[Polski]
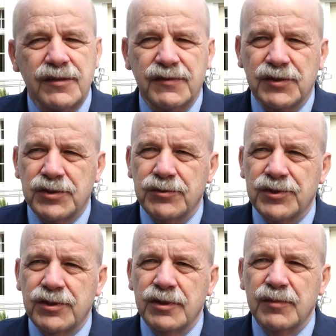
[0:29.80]
W związku
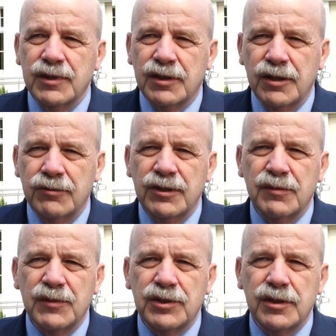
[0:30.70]
z tym
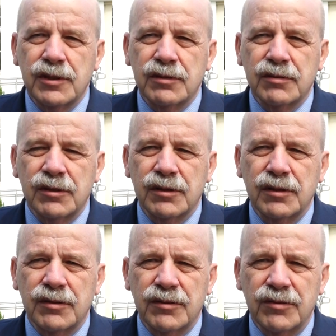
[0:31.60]
kierujemy się
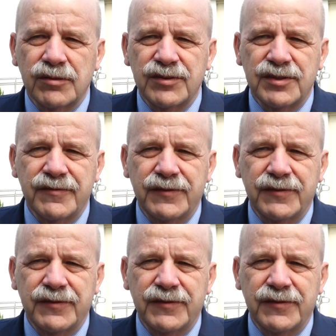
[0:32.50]
e,